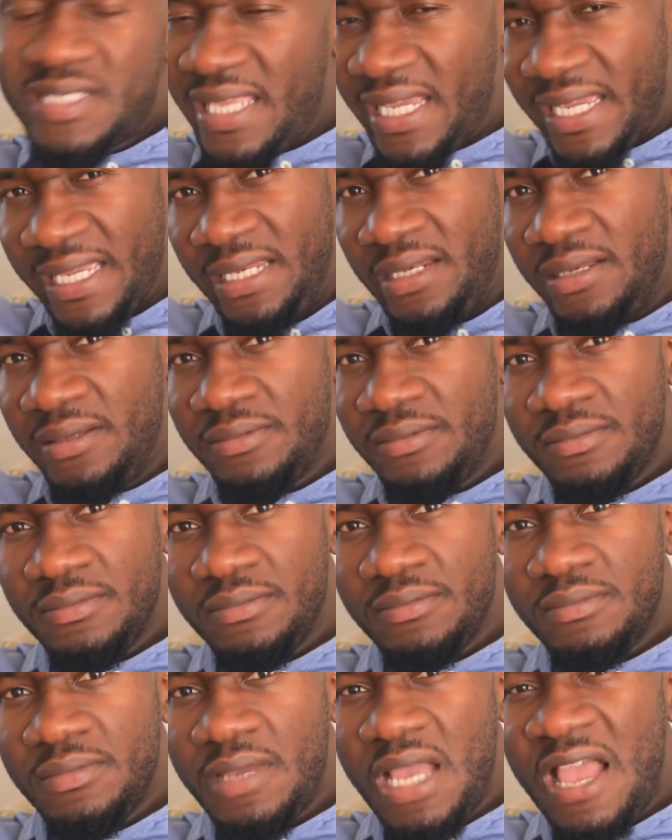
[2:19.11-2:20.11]
stérile,
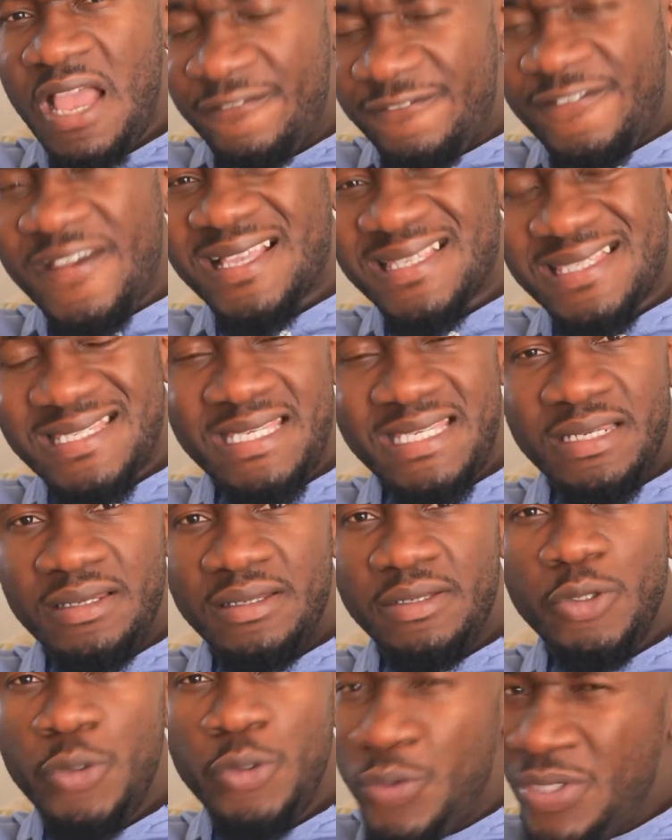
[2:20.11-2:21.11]

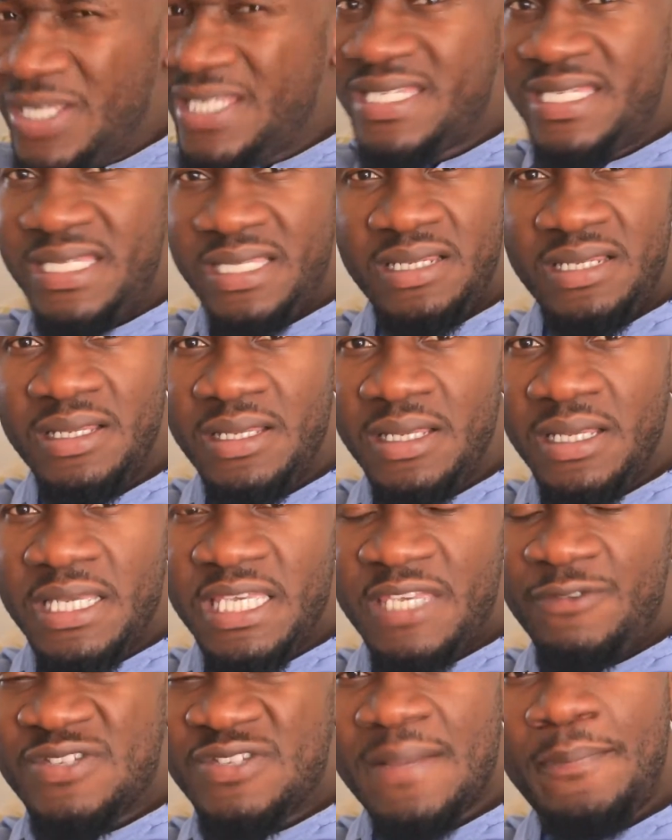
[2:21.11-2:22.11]
infertile, inutile,
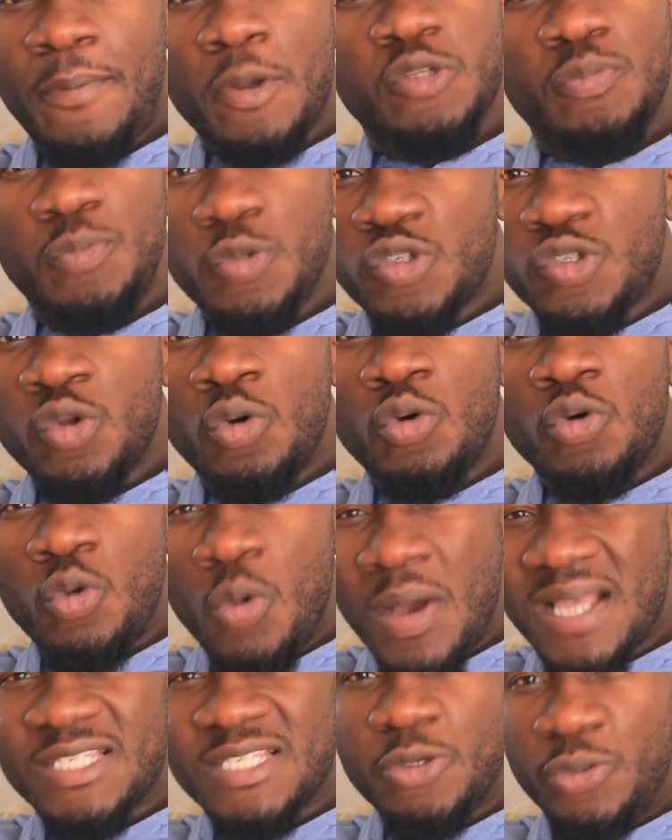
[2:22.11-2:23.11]
qui vous apporte plus
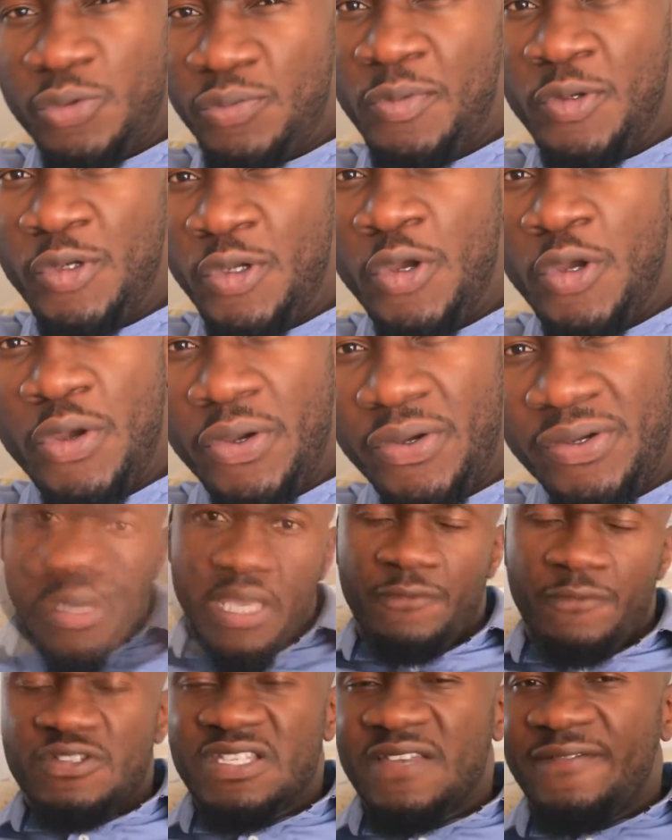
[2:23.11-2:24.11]
d'angoisse que de bonheur.
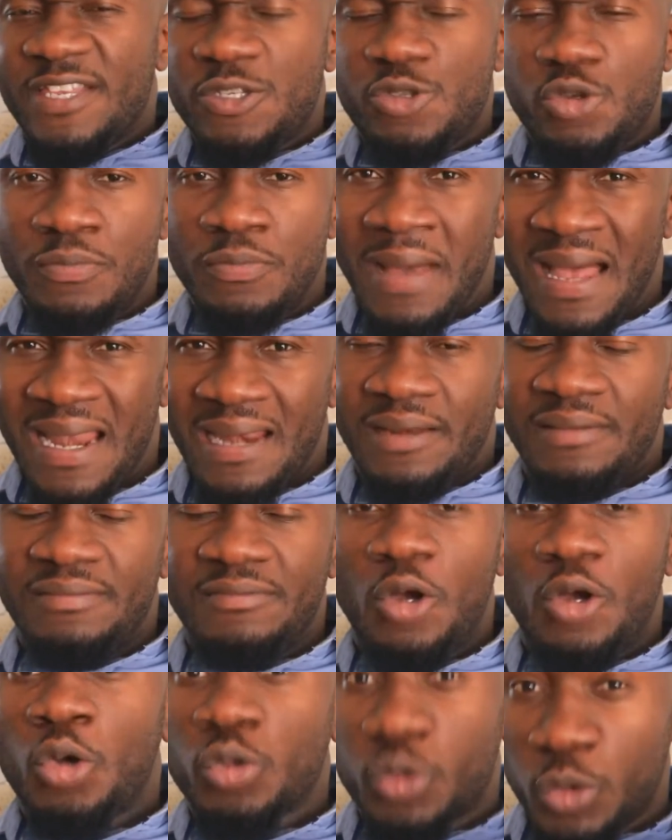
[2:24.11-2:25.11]
Et vous avez du mal,
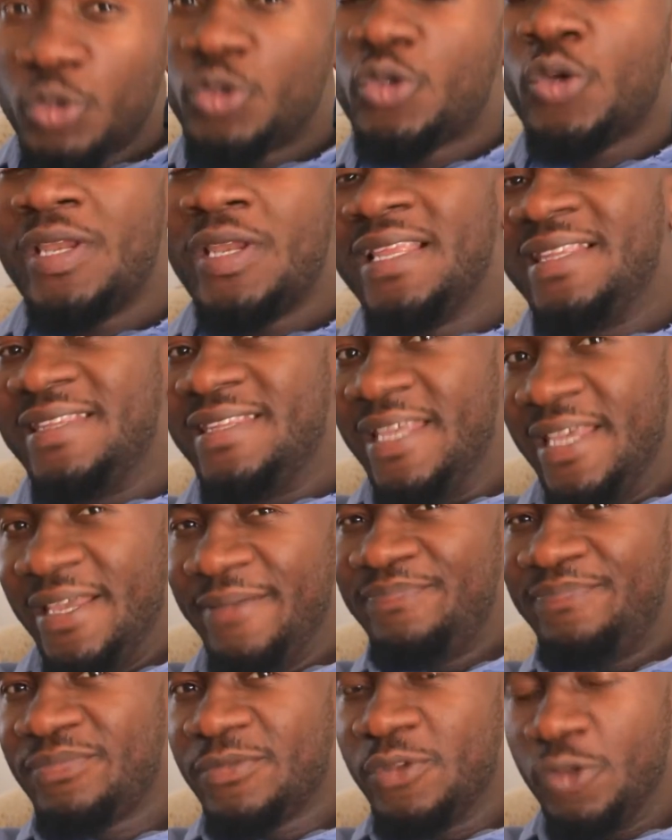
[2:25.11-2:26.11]
en toute
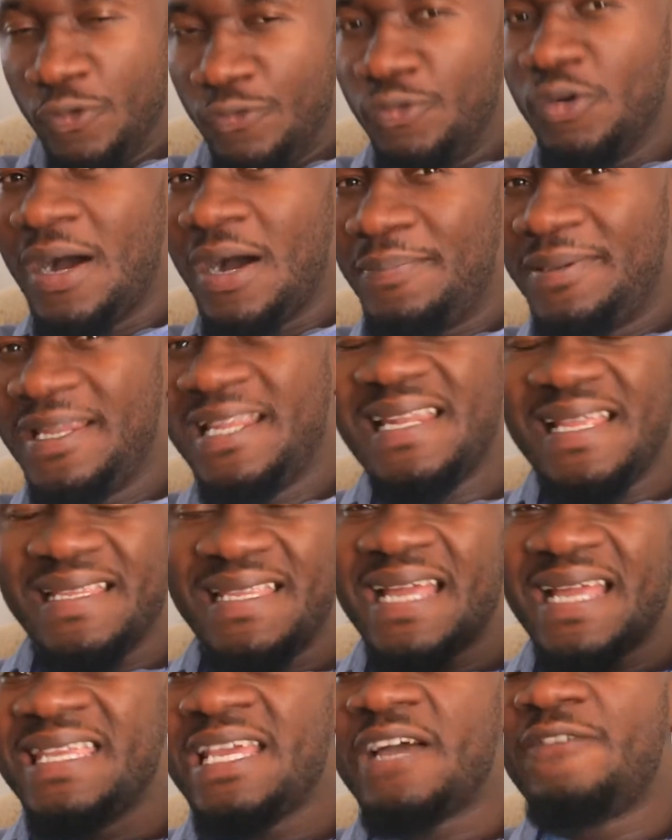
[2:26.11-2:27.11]
honnêteté, de vous rappeler la
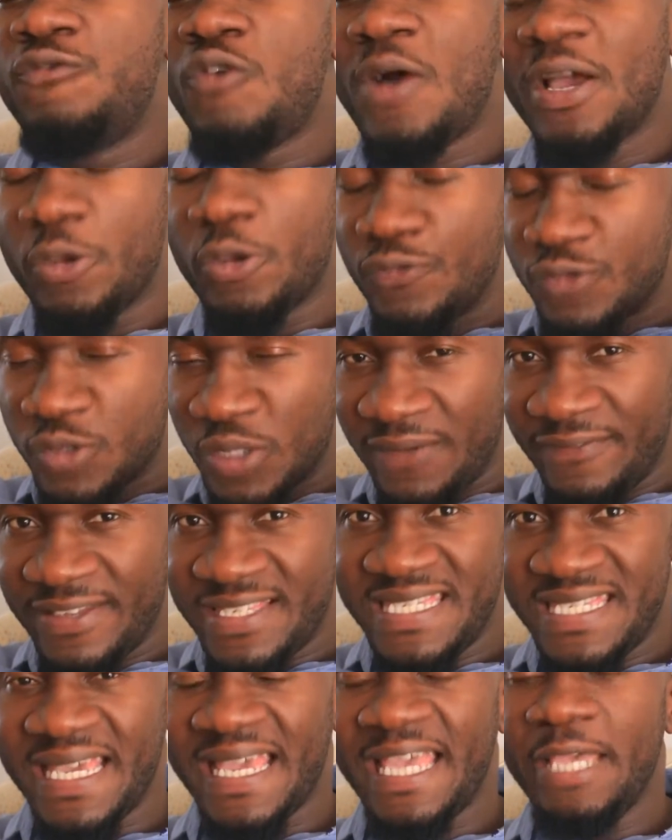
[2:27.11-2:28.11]
dernière fois que vous en
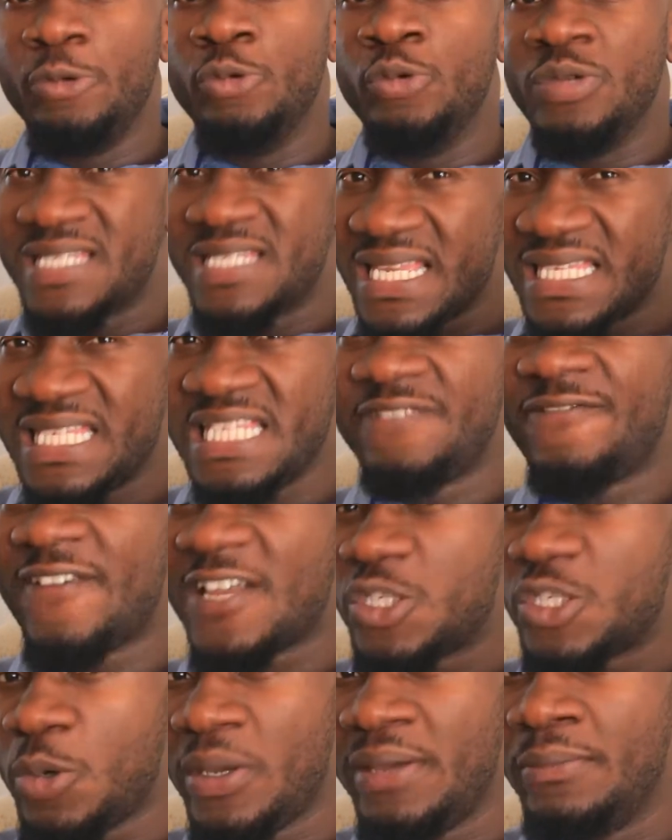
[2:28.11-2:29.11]
avez tiré une
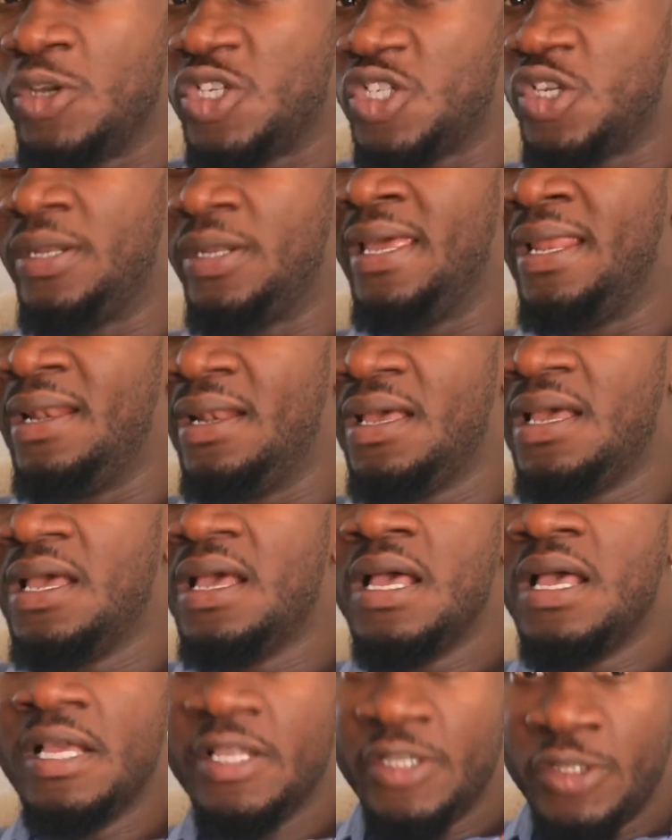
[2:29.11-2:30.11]
satisfaction émotionnelle
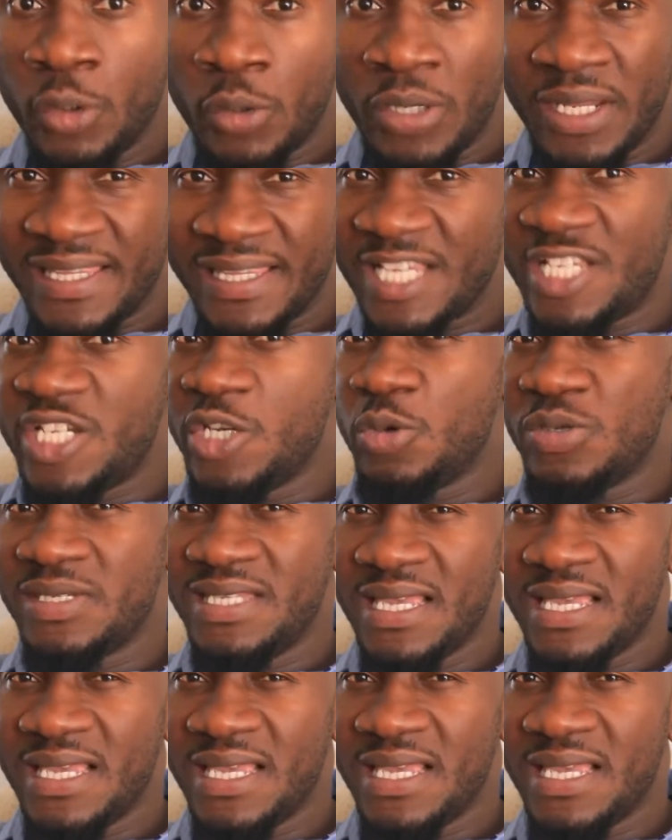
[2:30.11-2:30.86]
non attachée au